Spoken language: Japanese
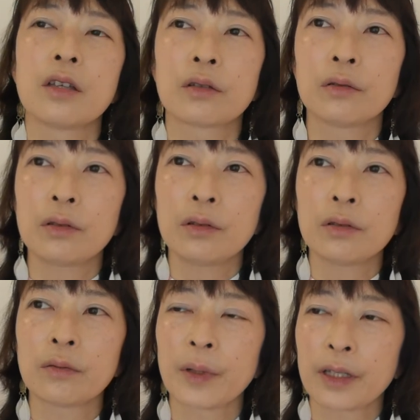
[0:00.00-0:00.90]
その
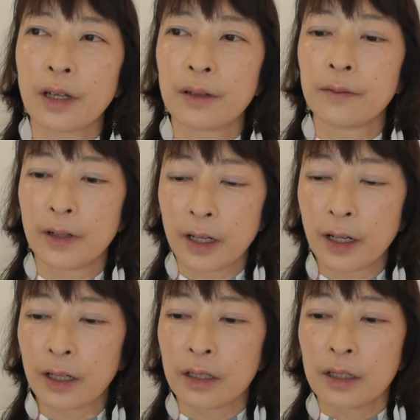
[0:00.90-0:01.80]
4のパターン
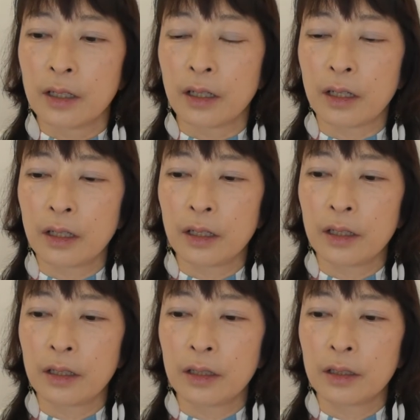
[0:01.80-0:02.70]
は、
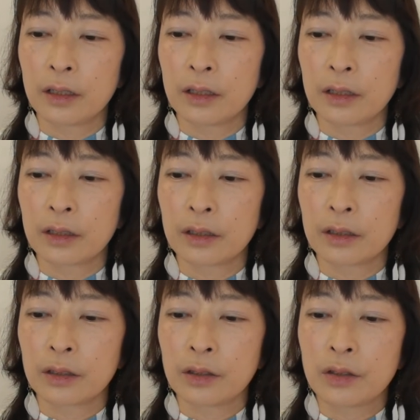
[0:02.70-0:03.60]

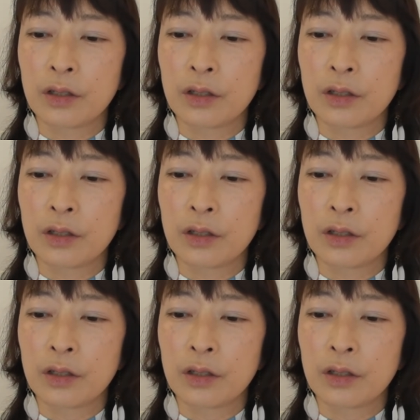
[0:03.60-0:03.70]
えー、